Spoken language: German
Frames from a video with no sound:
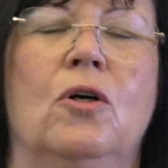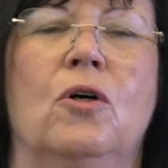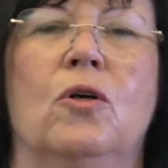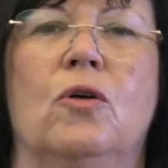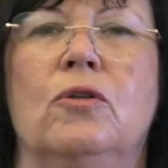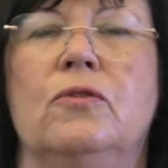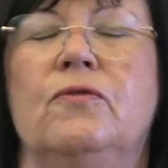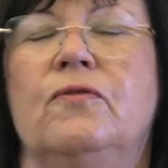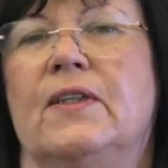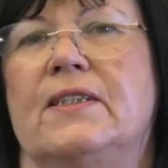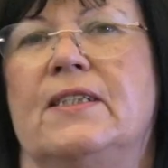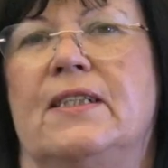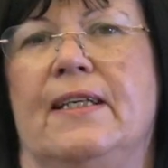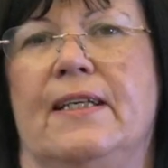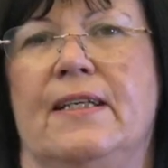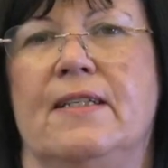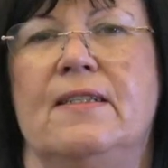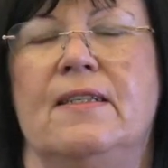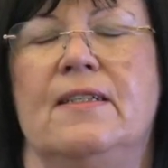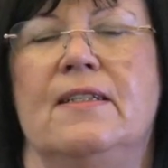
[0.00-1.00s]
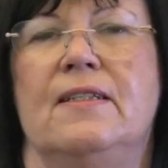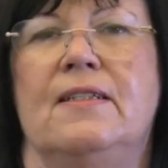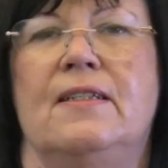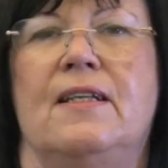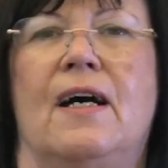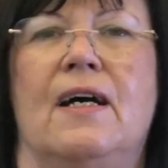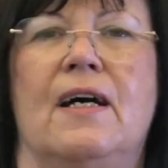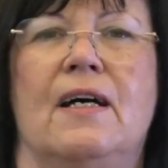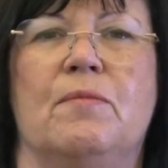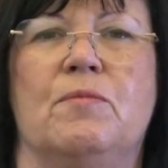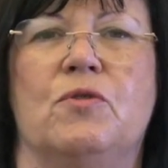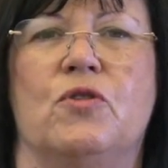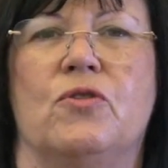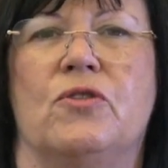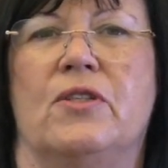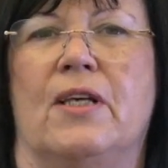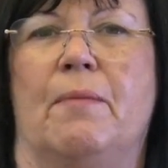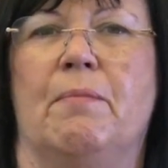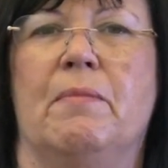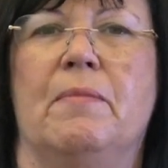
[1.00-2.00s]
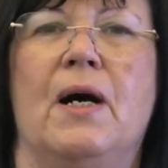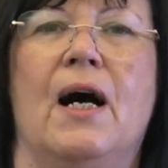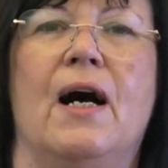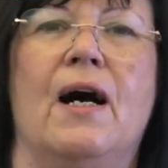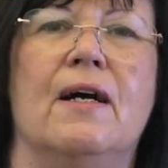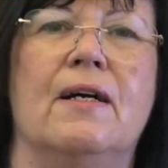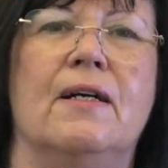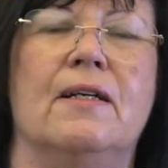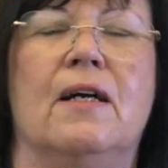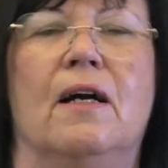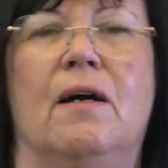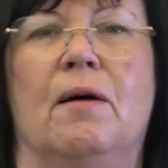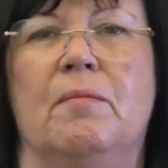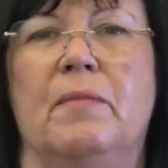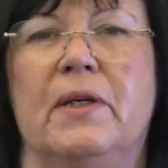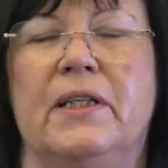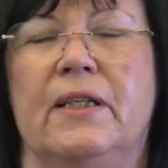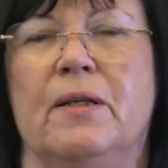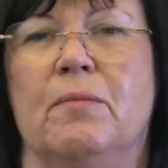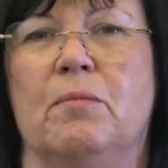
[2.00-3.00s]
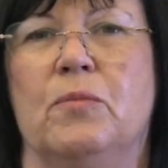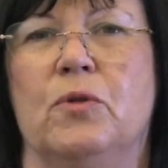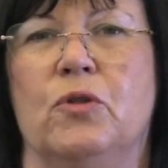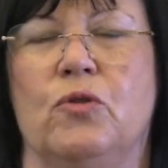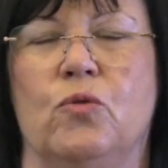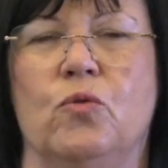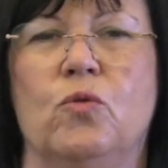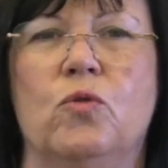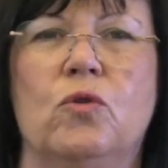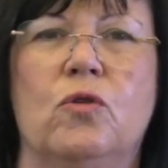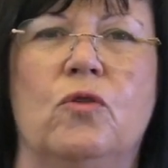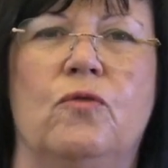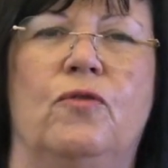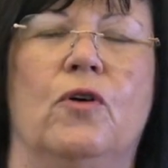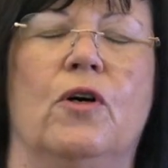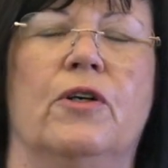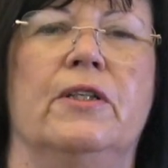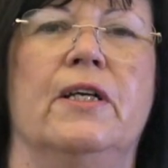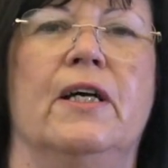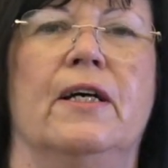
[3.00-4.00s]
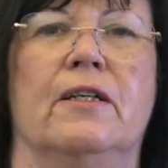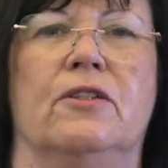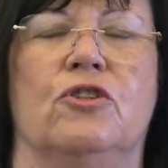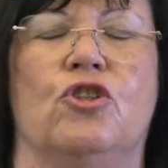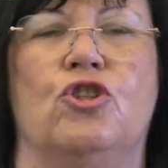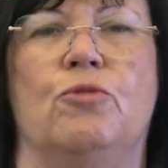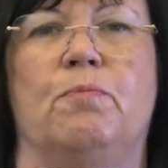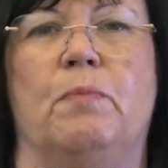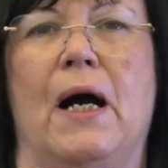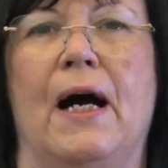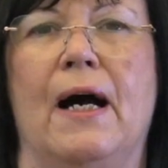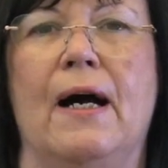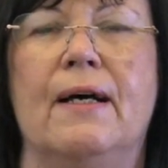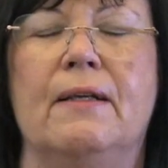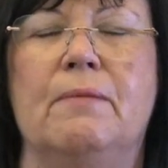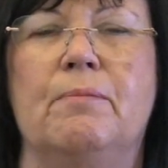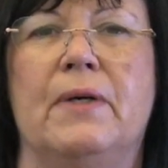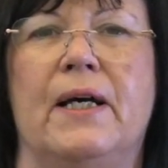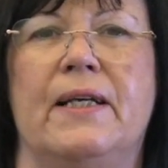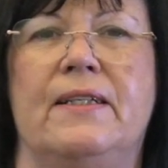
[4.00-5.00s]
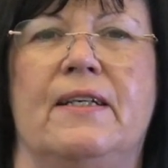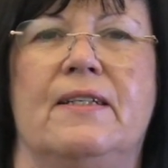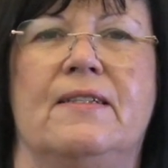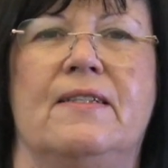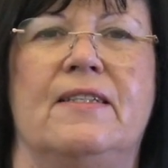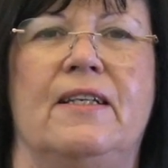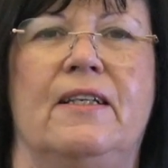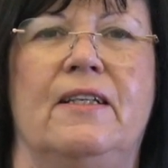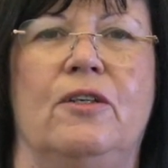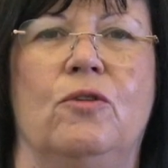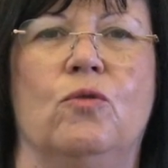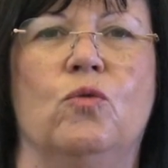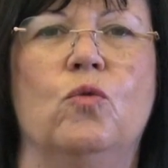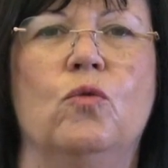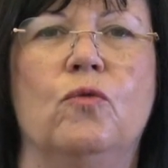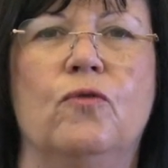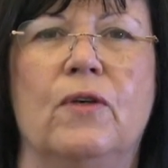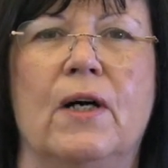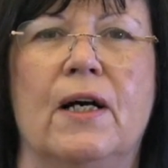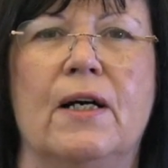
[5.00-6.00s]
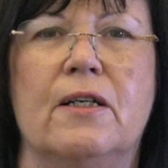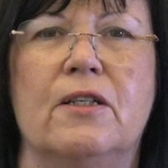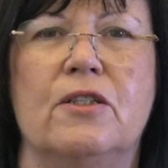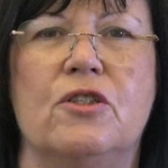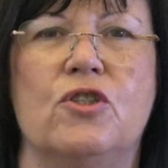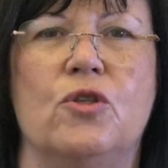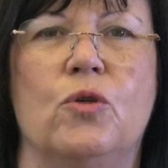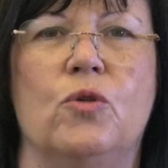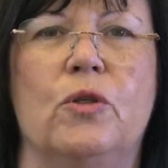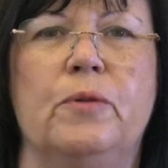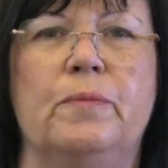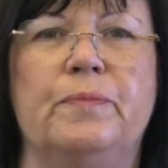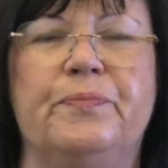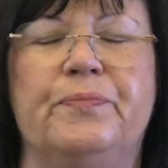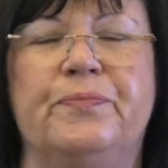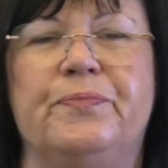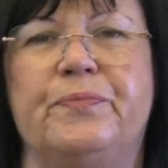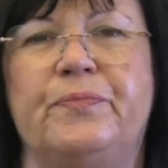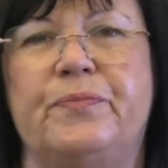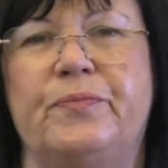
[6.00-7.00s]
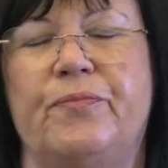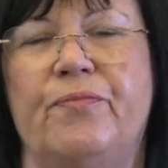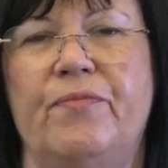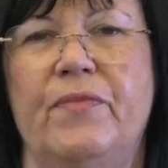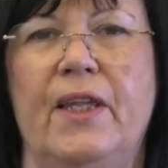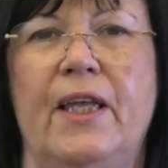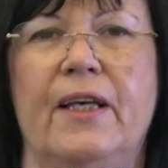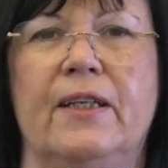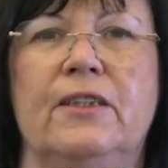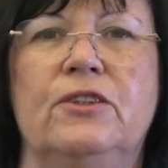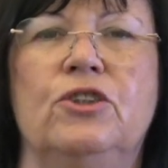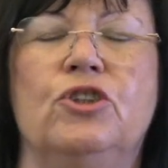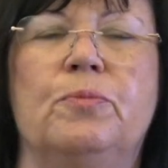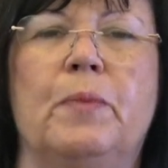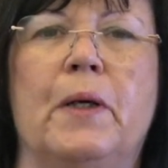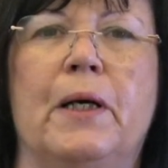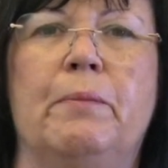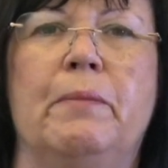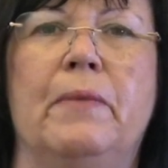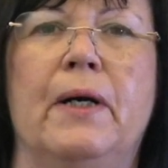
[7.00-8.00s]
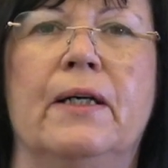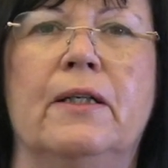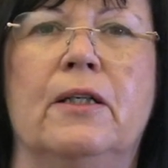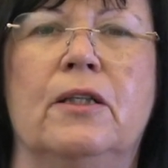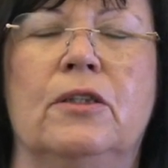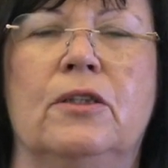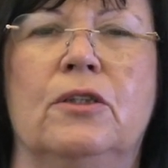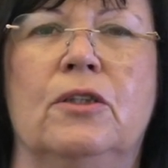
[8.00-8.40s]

Und was lese ich da im Zusammenhang mit dem Besuch von Herrn Spahn bei der CDU-Fraktion in Spremberg?